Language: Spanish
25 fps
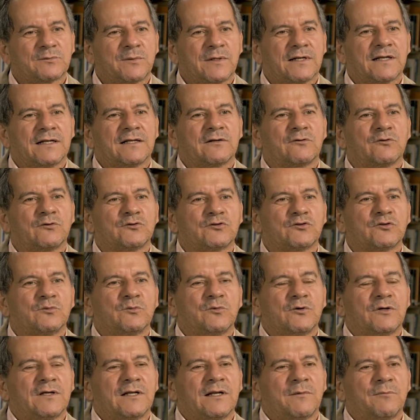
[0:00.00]
para el
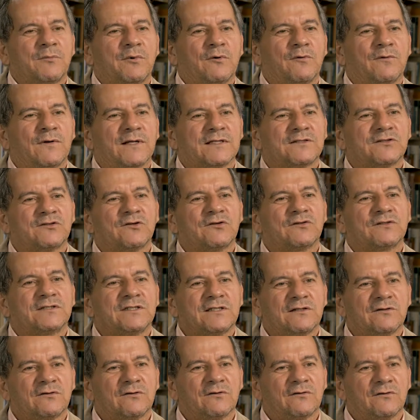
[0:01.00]
consumo de la población,
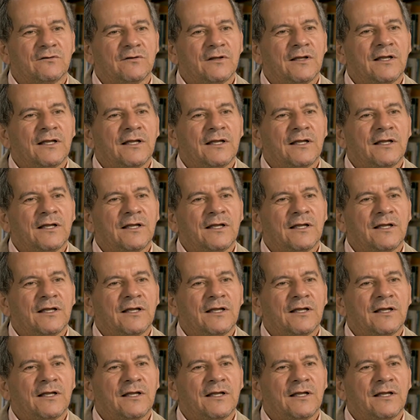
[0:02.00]
sino